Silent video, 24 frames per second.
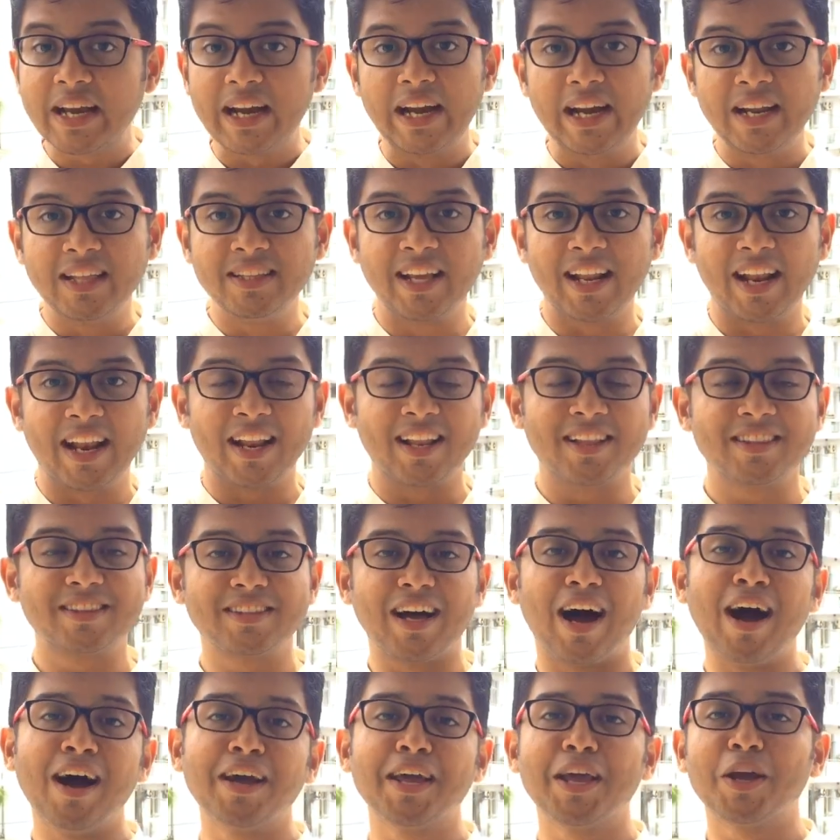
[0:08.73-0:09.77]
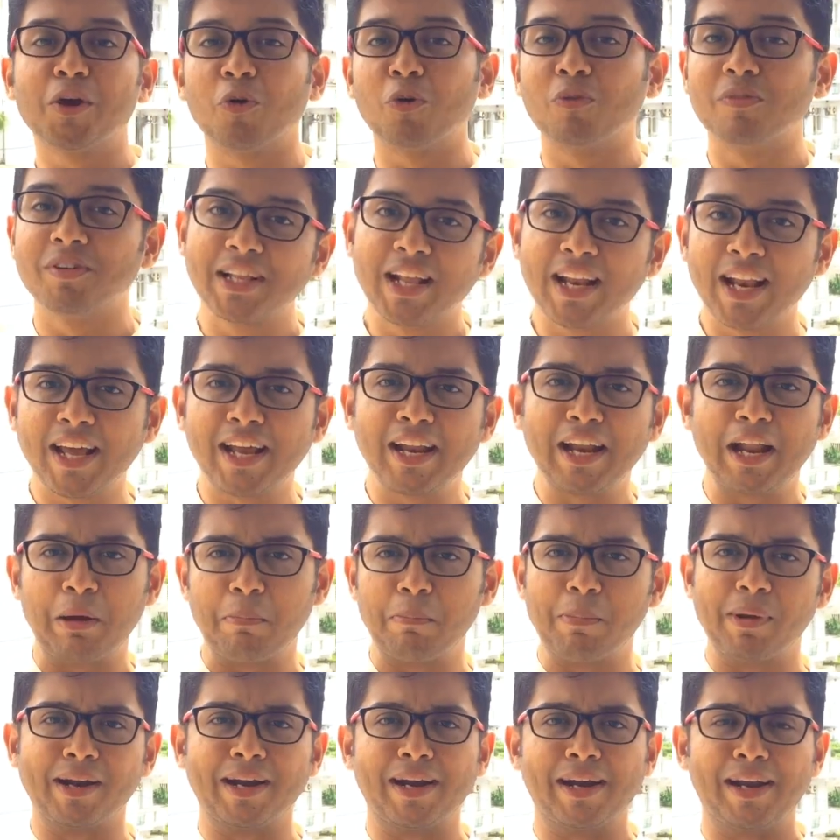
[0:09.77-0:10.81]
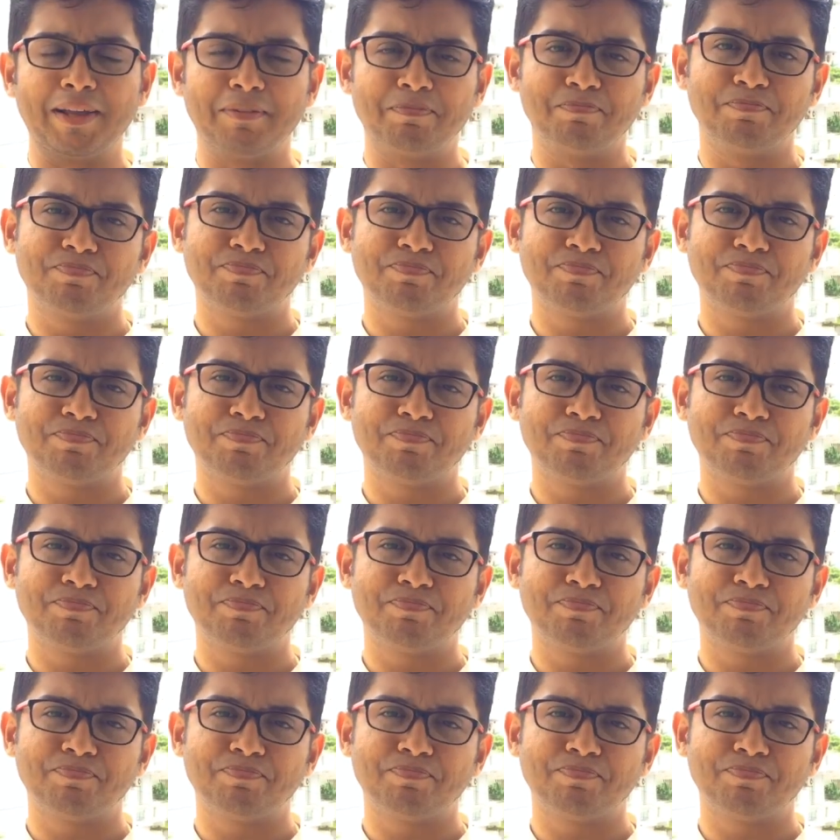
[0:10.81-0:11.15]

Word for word: எளிதில் தாங்கிக் கொள்வதில்லை நண்பர்களே